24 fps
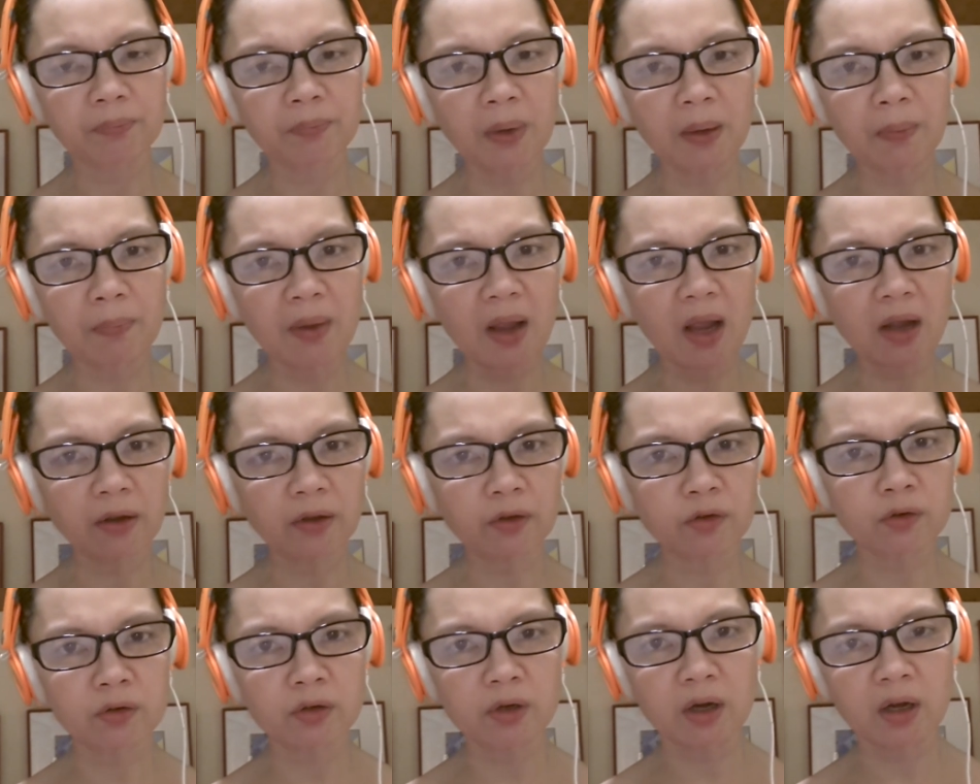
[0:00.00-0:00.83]
pag
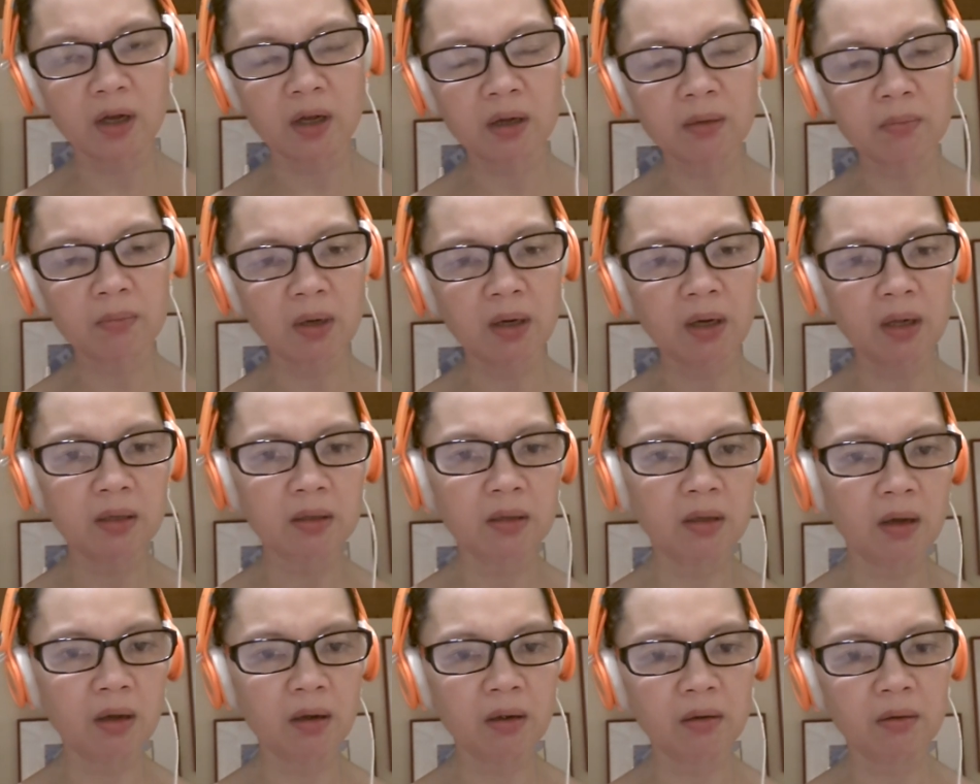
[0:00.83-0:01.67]
pangit siya,
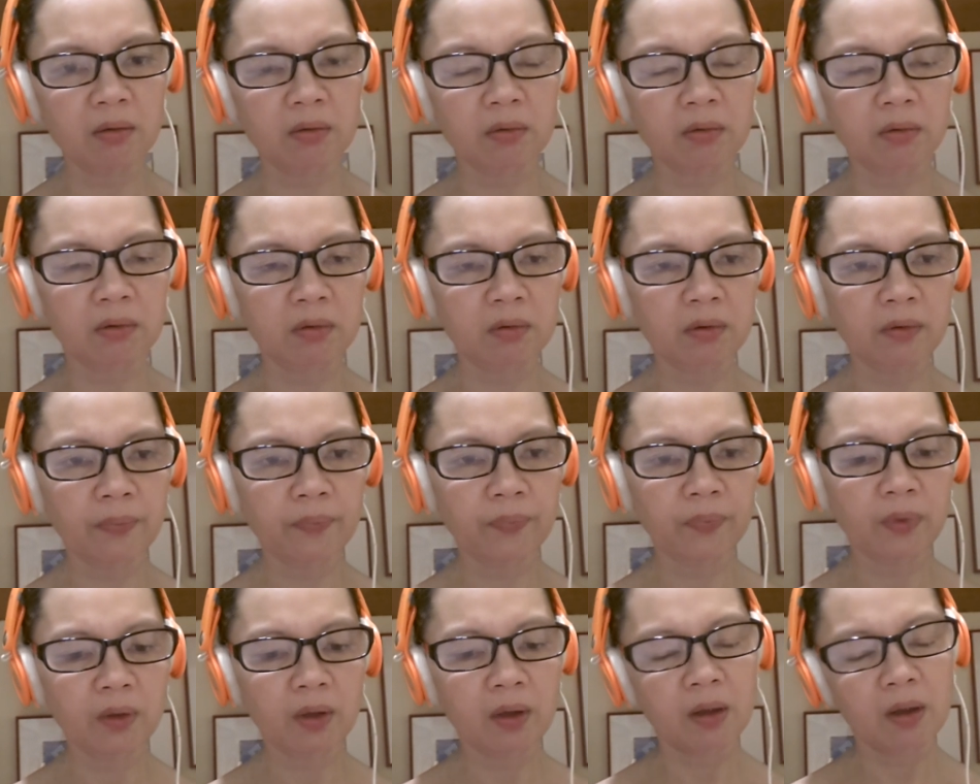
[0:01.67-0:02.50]
maganda ako,
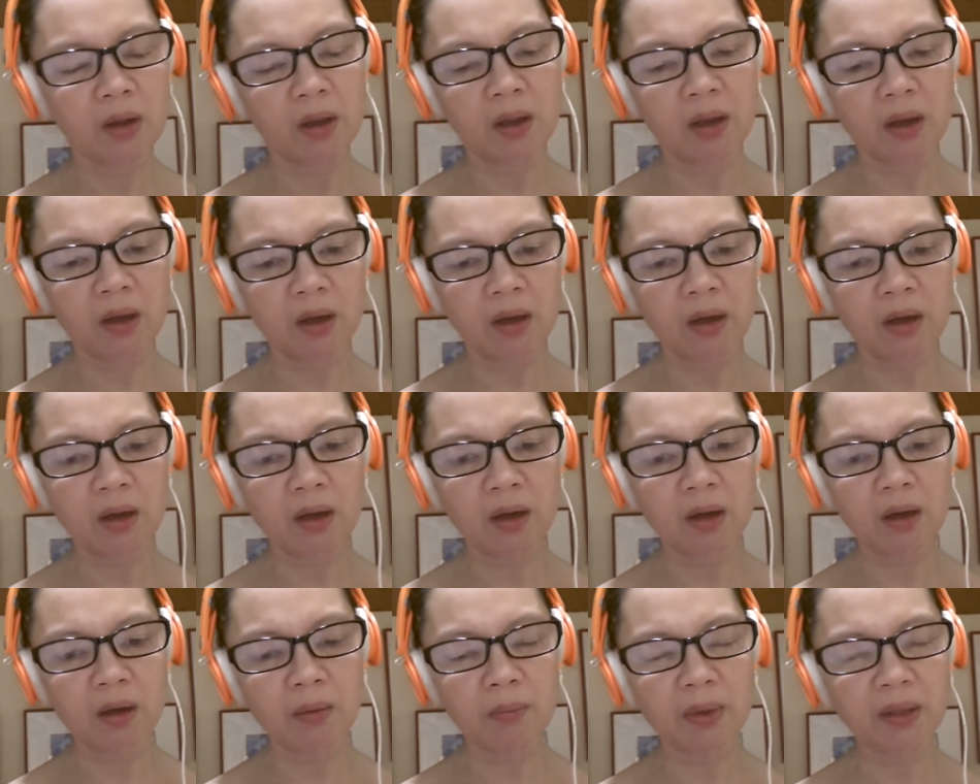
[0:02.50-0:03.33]

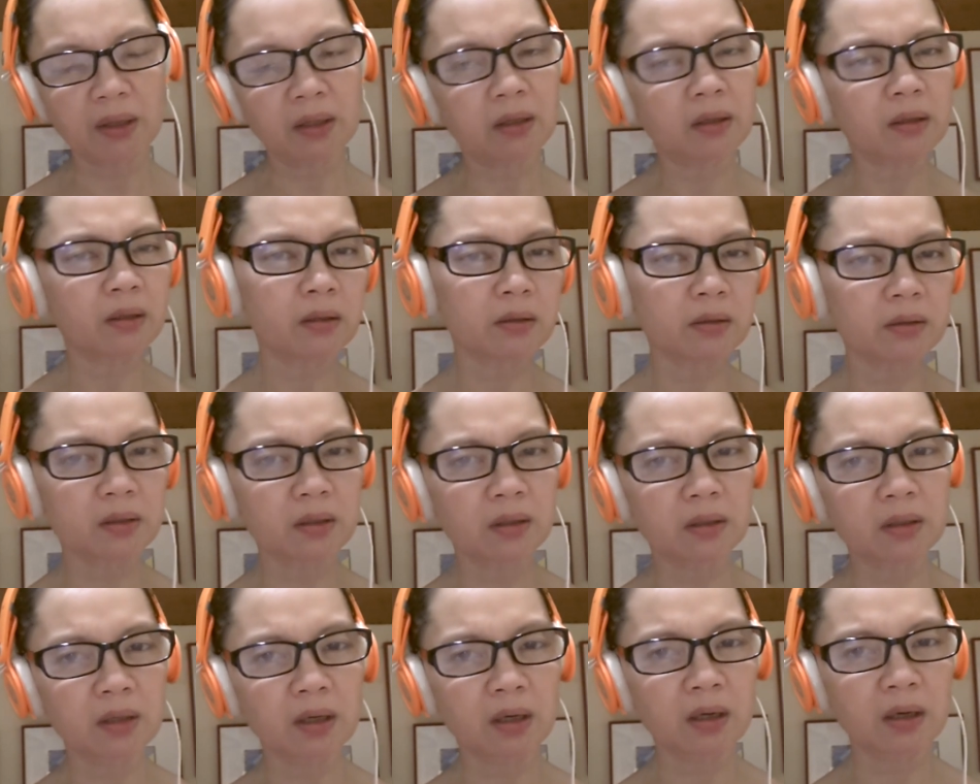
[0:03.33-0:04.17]
eh, may
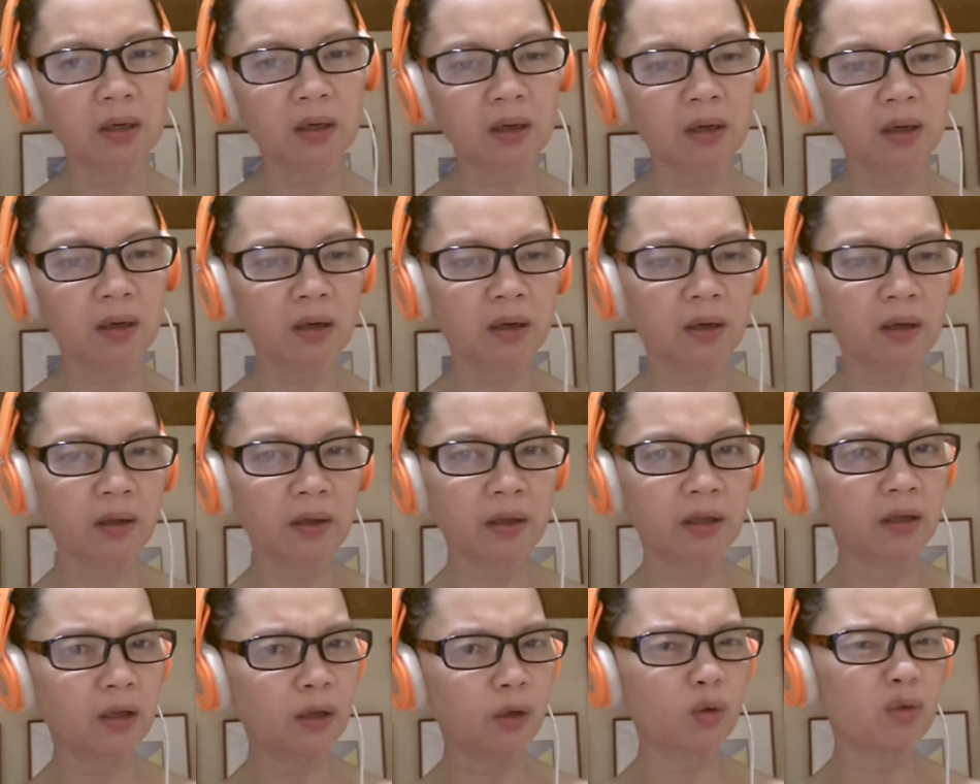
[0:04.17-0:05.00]
tendency
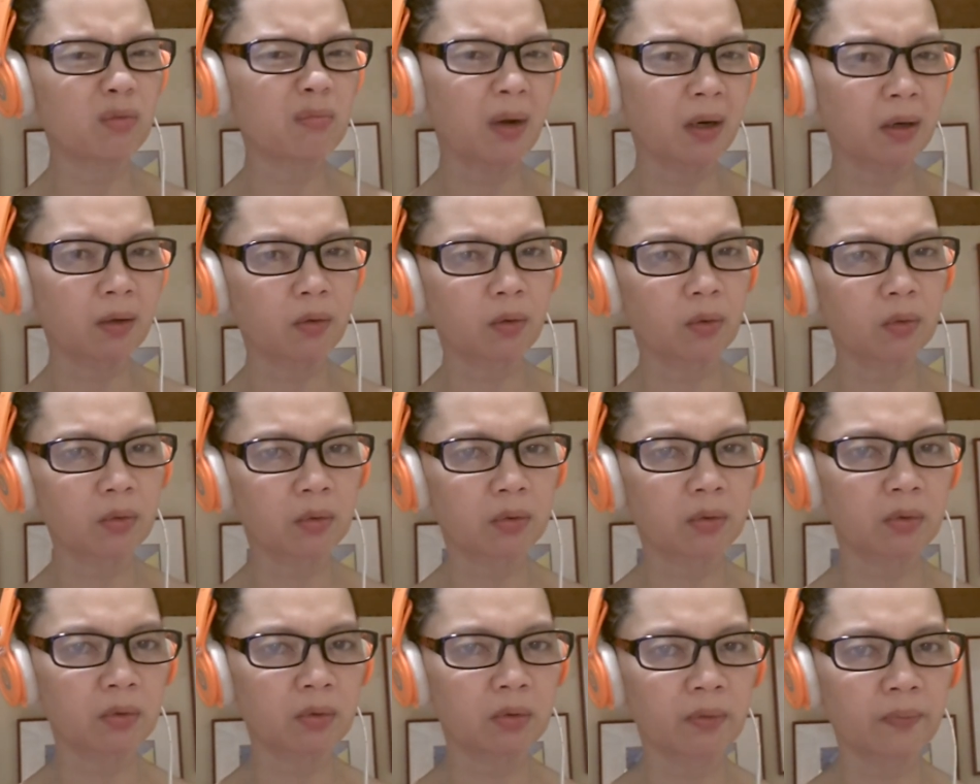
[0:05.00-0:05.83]
na hindi yun
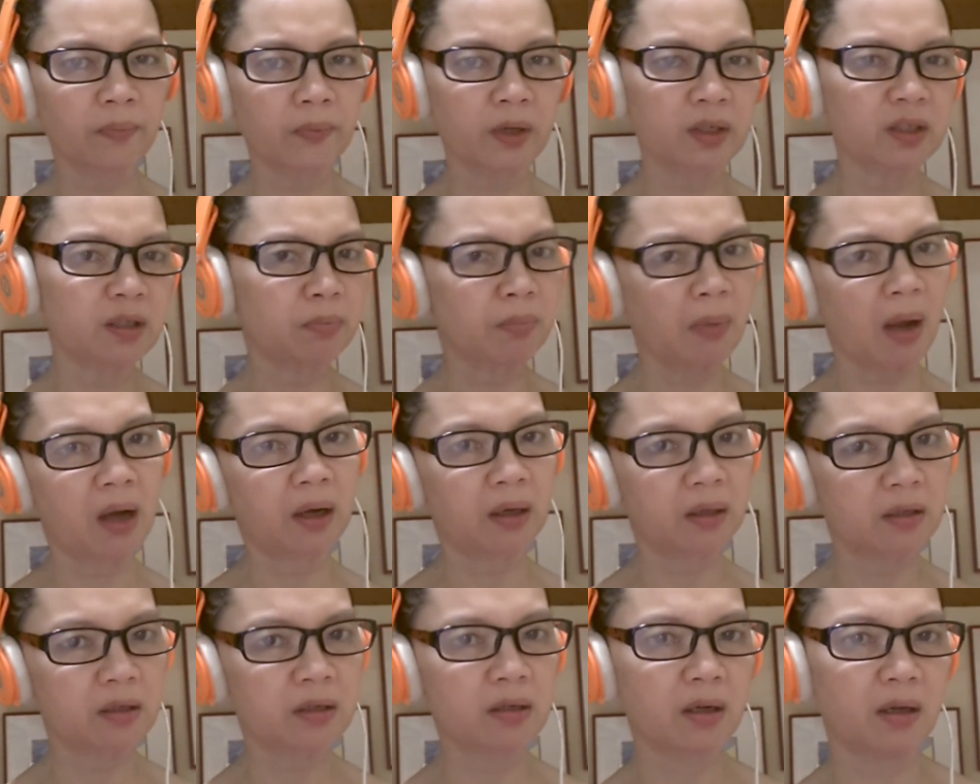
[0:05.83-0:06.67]
magloko. Kasi
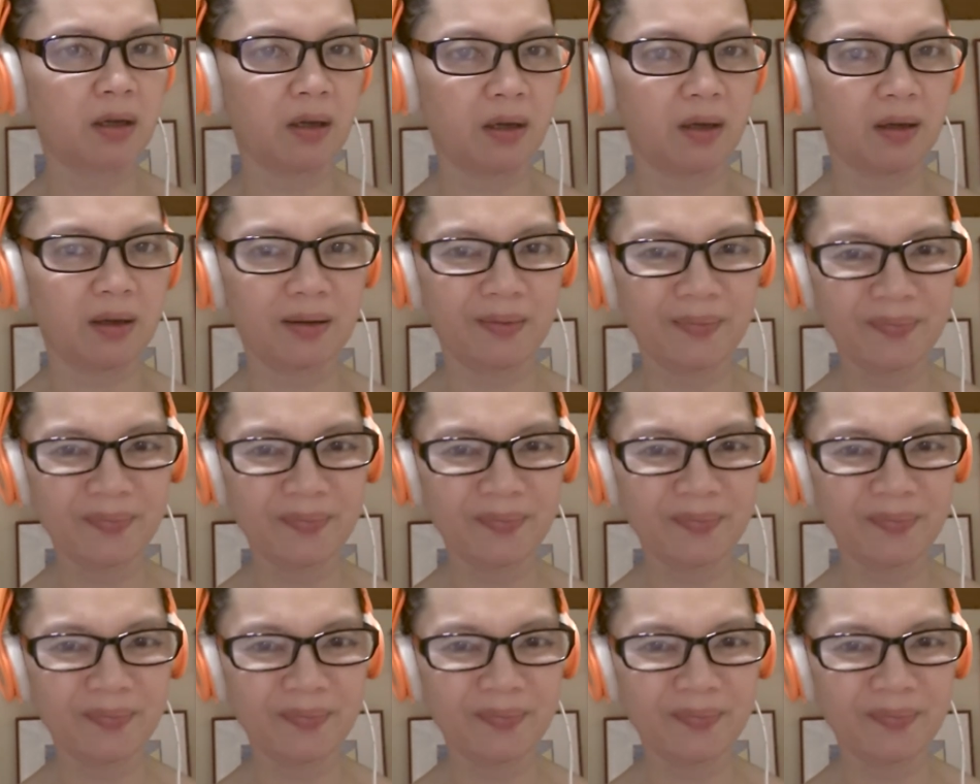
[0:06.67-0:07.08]
pangit siya eh.